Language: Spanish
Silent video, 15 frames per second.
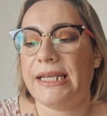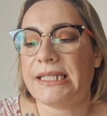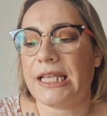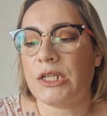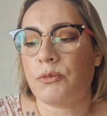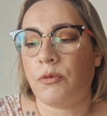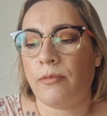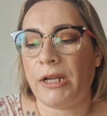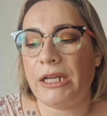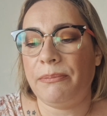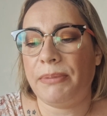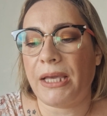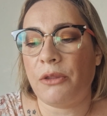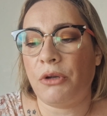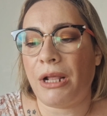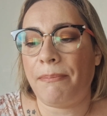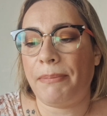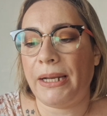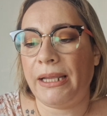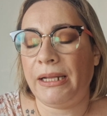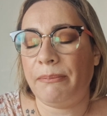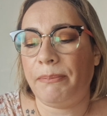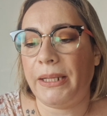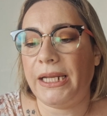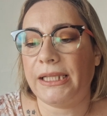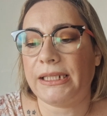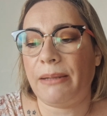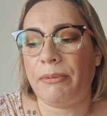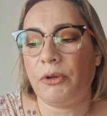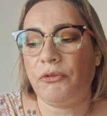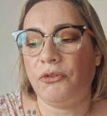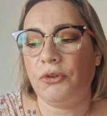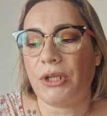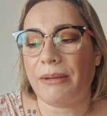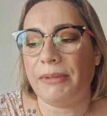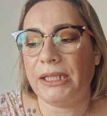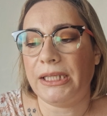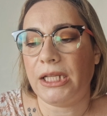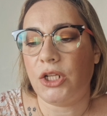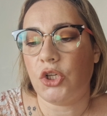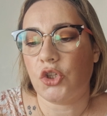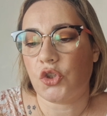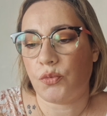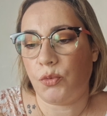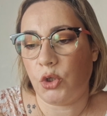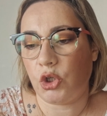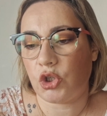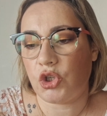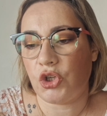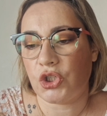esta espuma limpiadora penetra profundamente en los poros,